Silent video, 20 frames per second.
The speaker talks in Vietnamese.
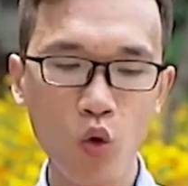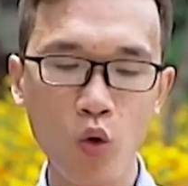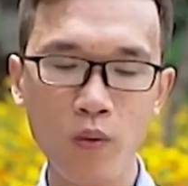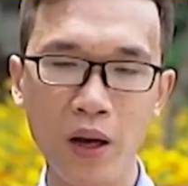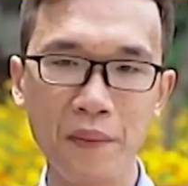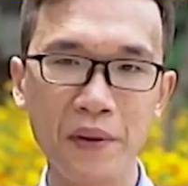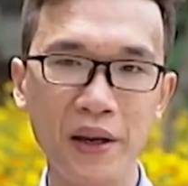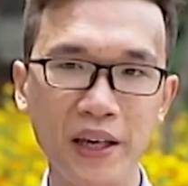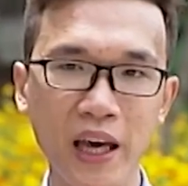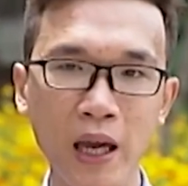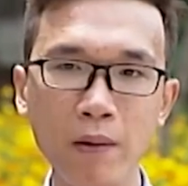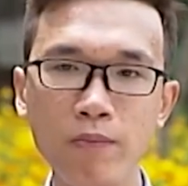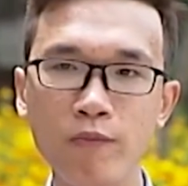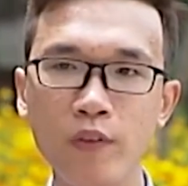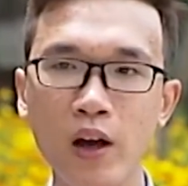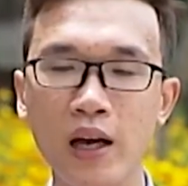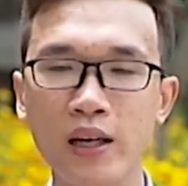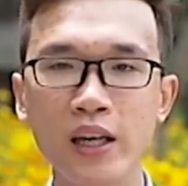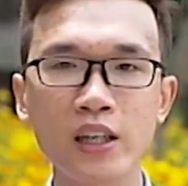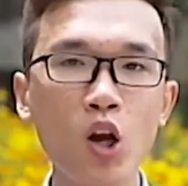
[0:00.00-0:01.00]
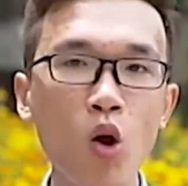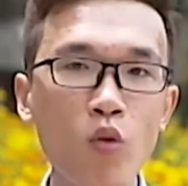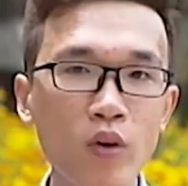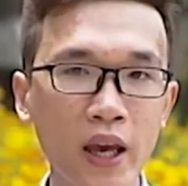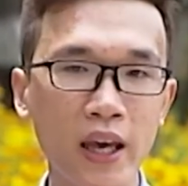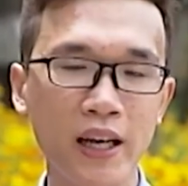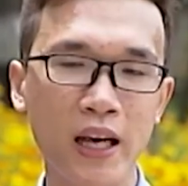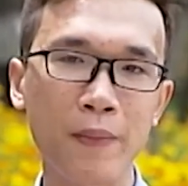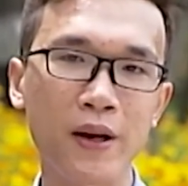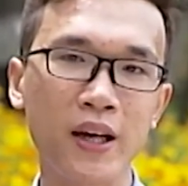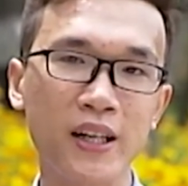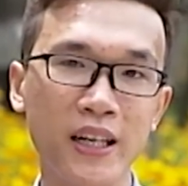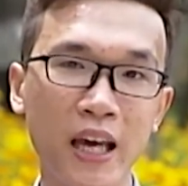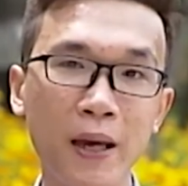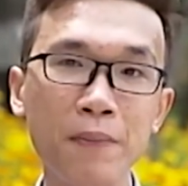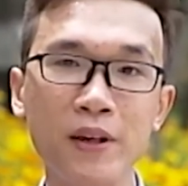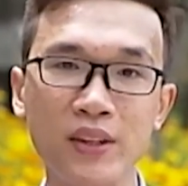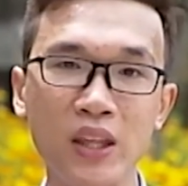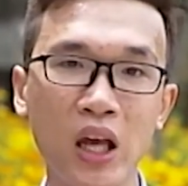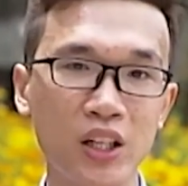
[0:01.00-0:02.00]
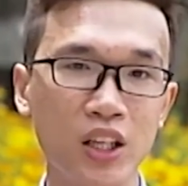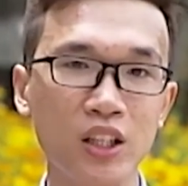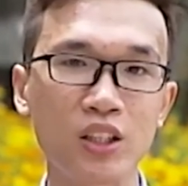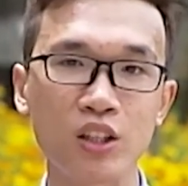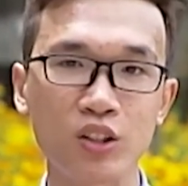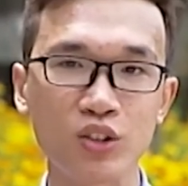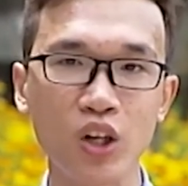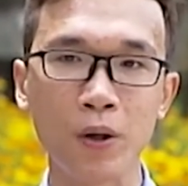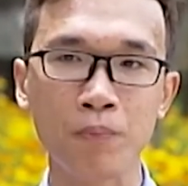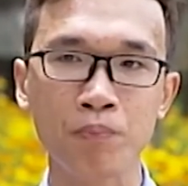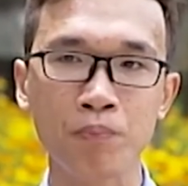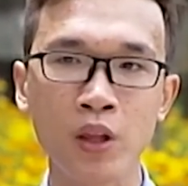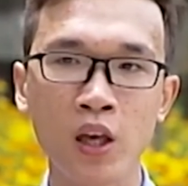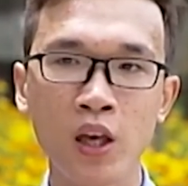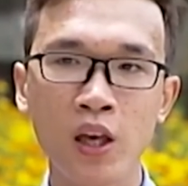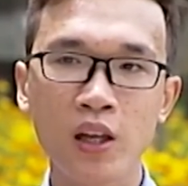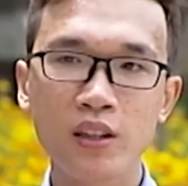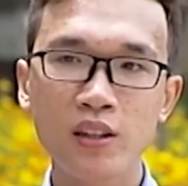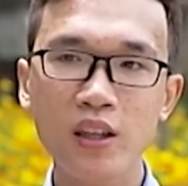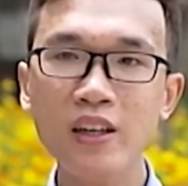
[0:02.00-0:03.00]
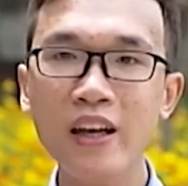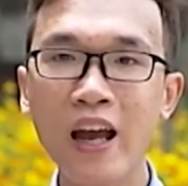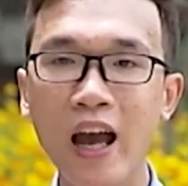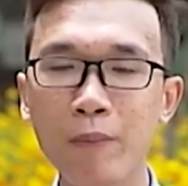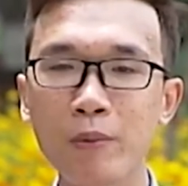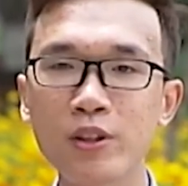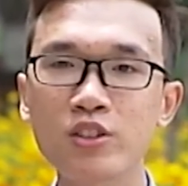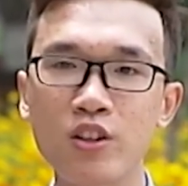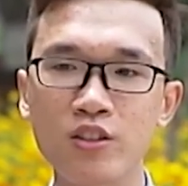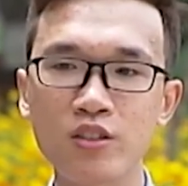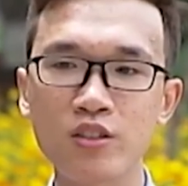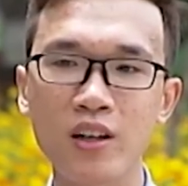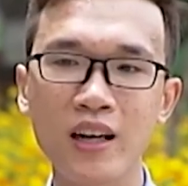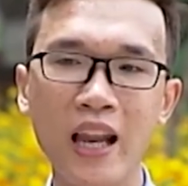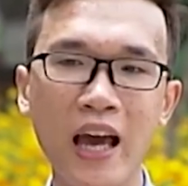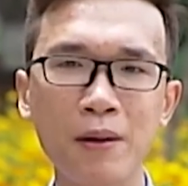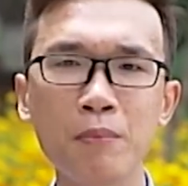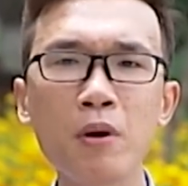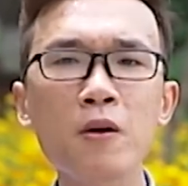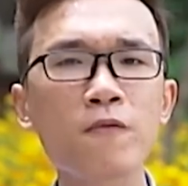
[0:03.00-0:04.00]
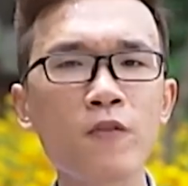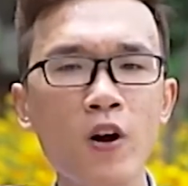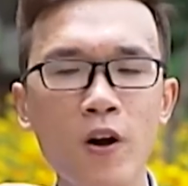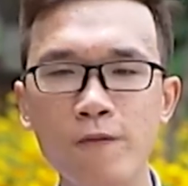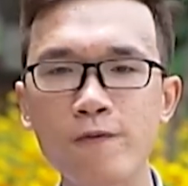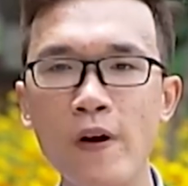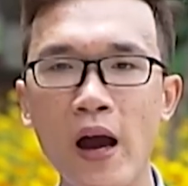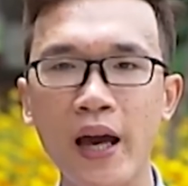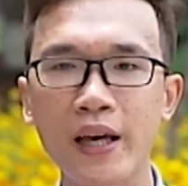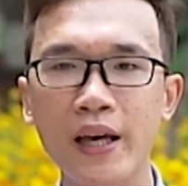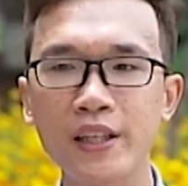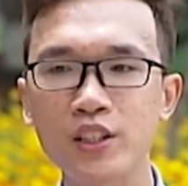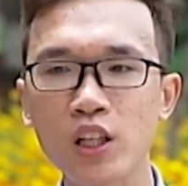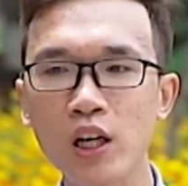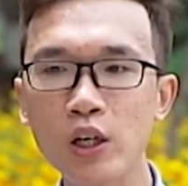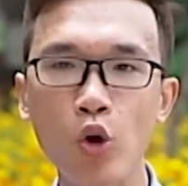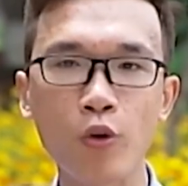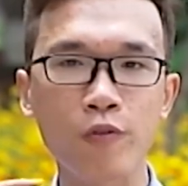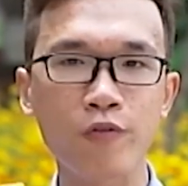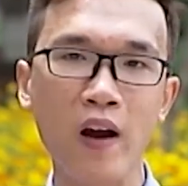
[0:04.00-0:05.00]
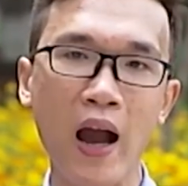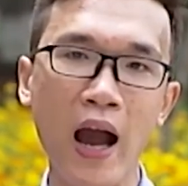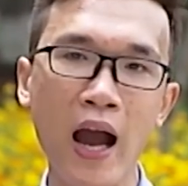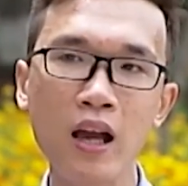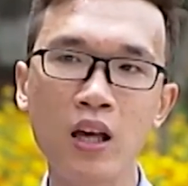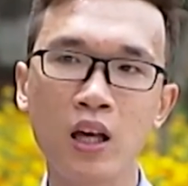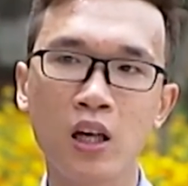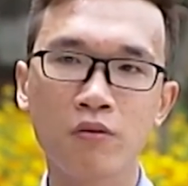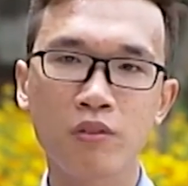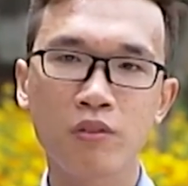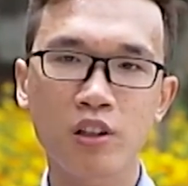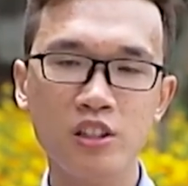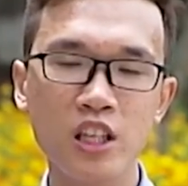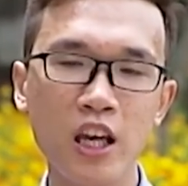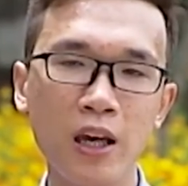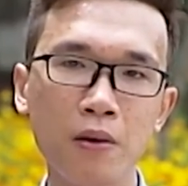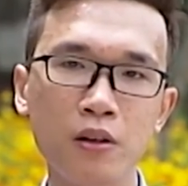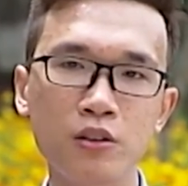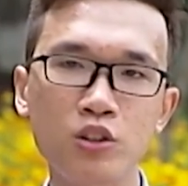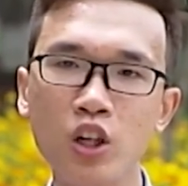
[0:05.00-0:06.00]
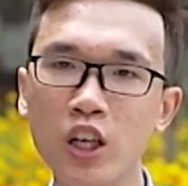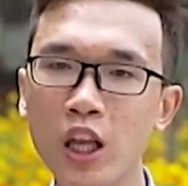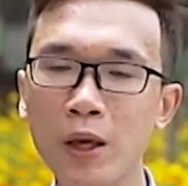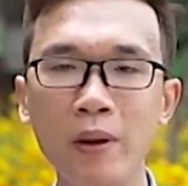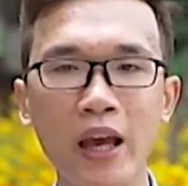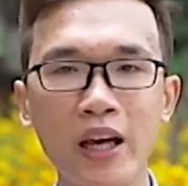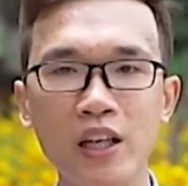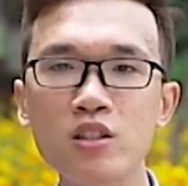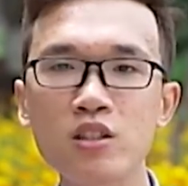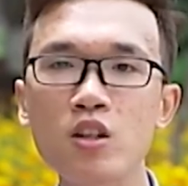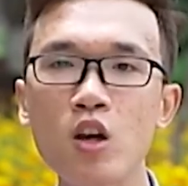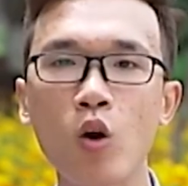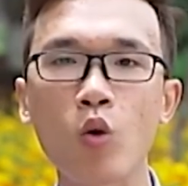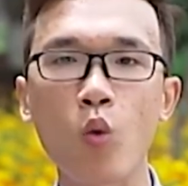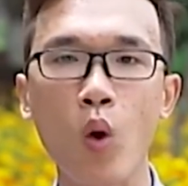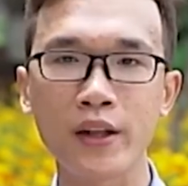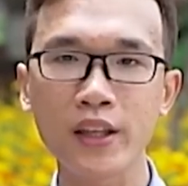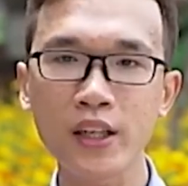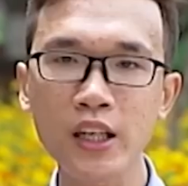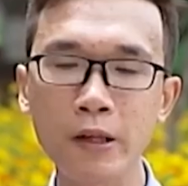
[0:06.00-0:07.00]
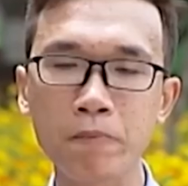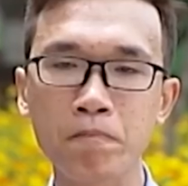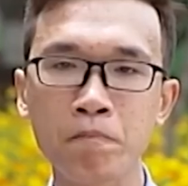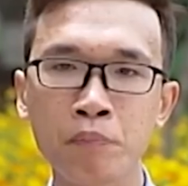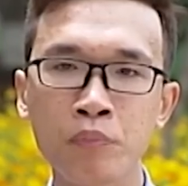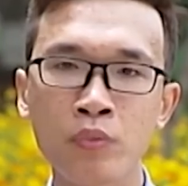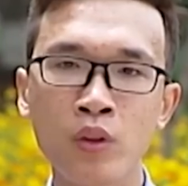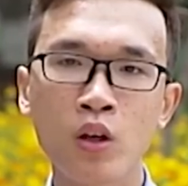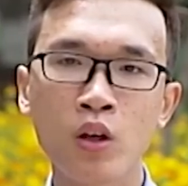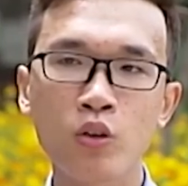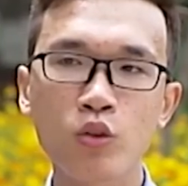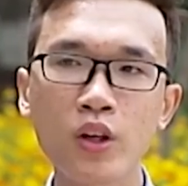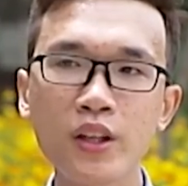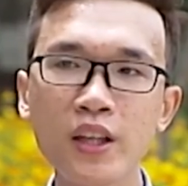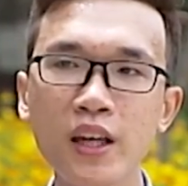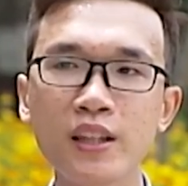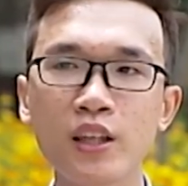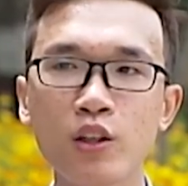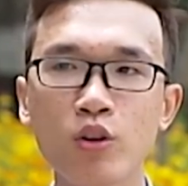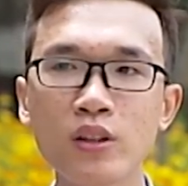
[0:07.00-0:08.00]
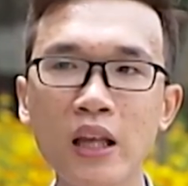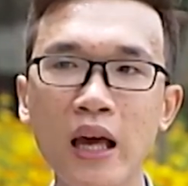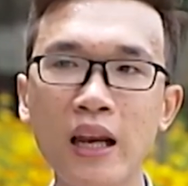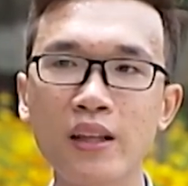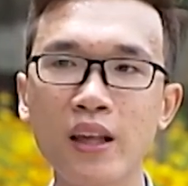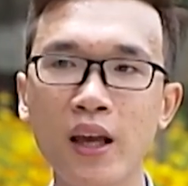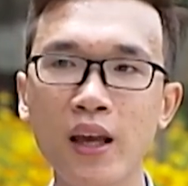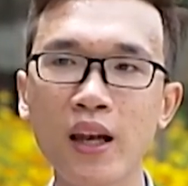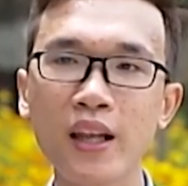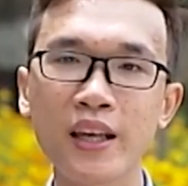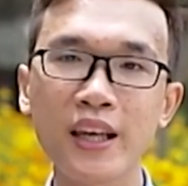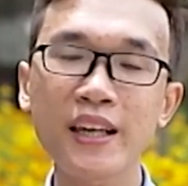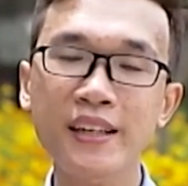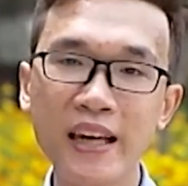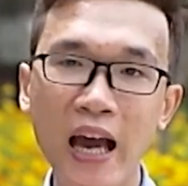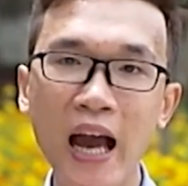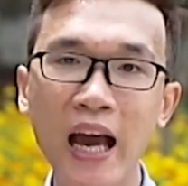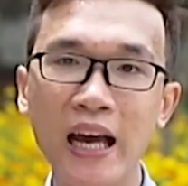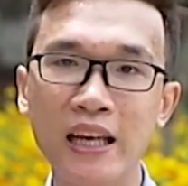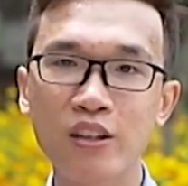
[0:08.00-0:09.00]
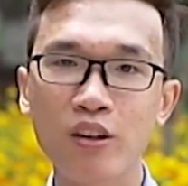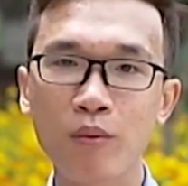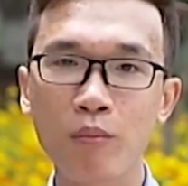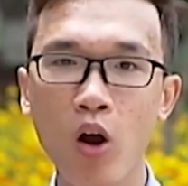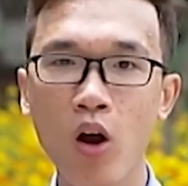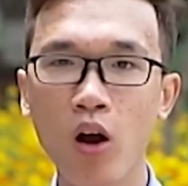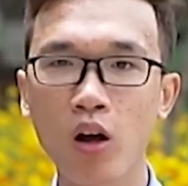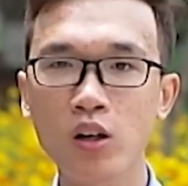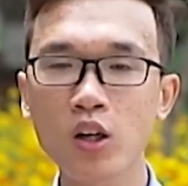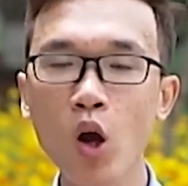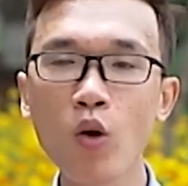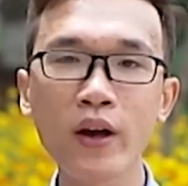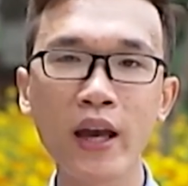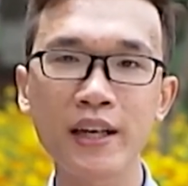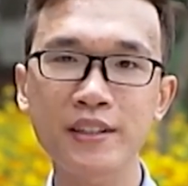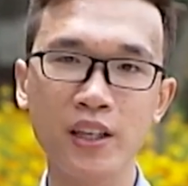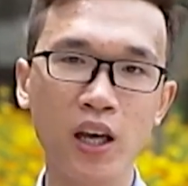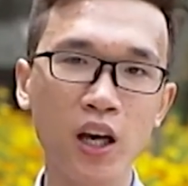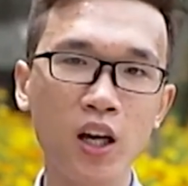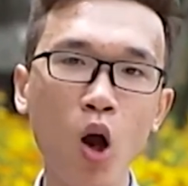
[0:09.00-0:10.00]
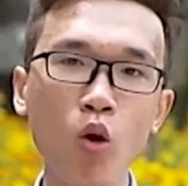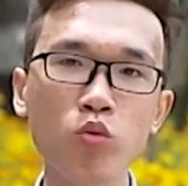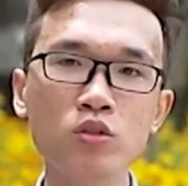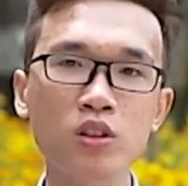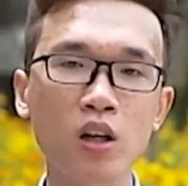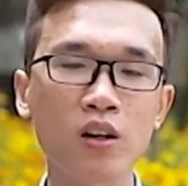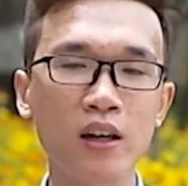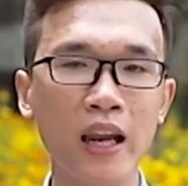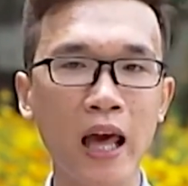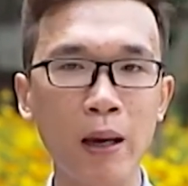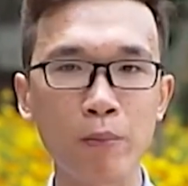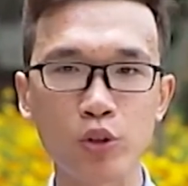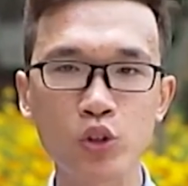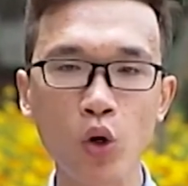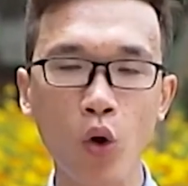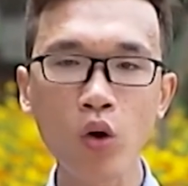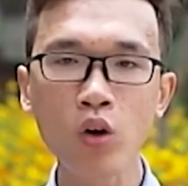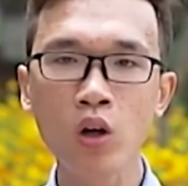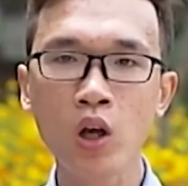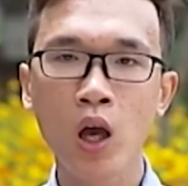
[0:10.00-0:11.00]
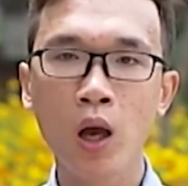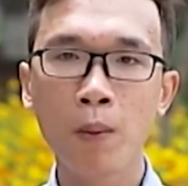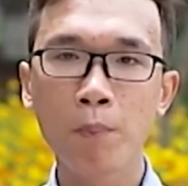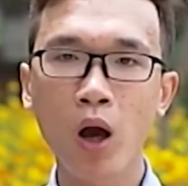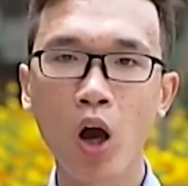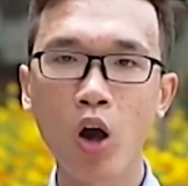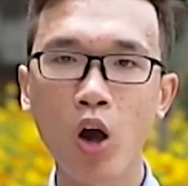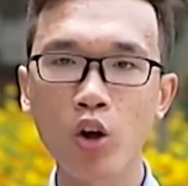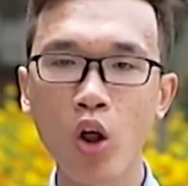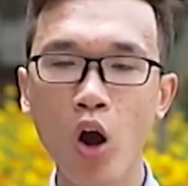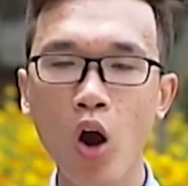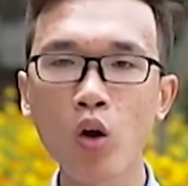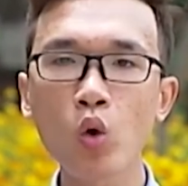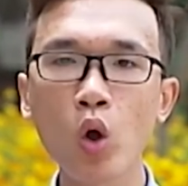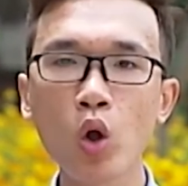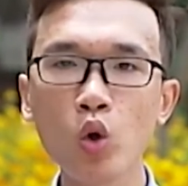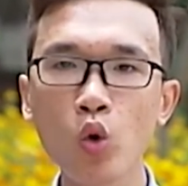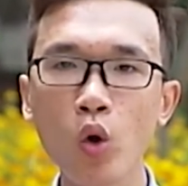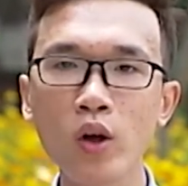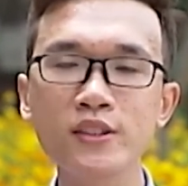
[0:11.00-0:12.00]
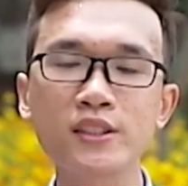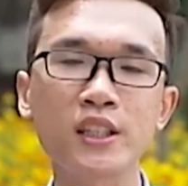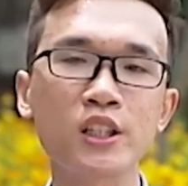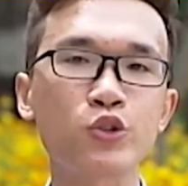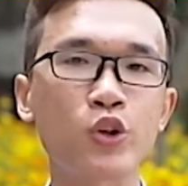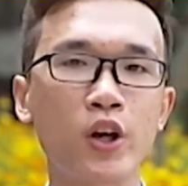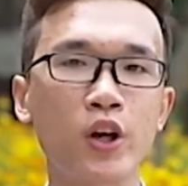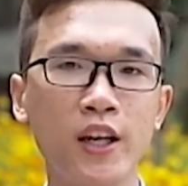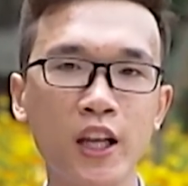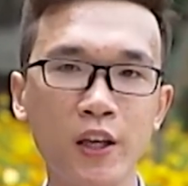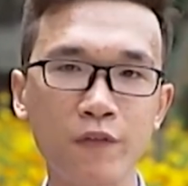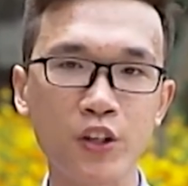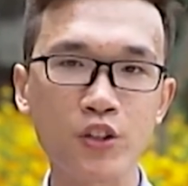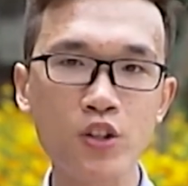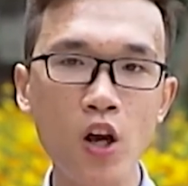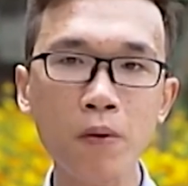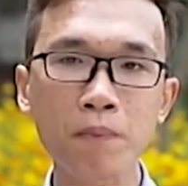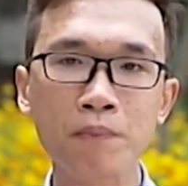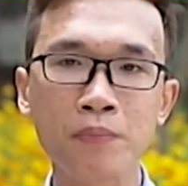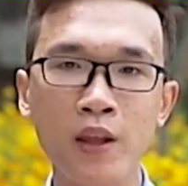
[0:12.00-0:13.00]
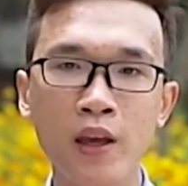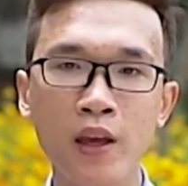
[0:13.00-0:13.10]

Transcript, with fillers: cụm camera kép và cái công nghệ camera kép hiện tại trên thị trường. Tất cả mới chỉ dừng lại ở mức vừa phải, chưa đột phá và chưa đem lại cái sự hiệu quả nhất định. Tuy nhiên thì chúng ta đã thấy là ít ra mà công nghệ sẽ không dừng lại một chỗ mà nó luôn luôn di chuyển lên phía trước.